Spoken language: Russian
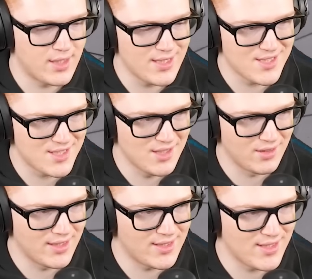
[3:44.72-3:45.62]
Третий
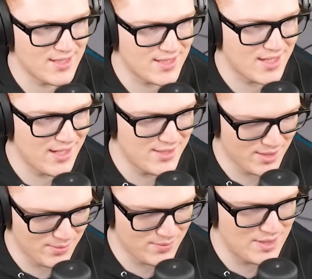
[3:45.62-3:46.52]
скилл, это
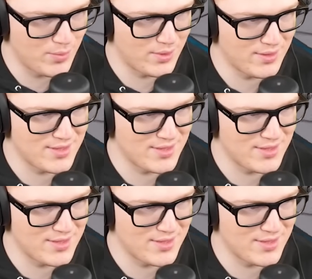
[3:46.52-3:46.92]
скатер, типа,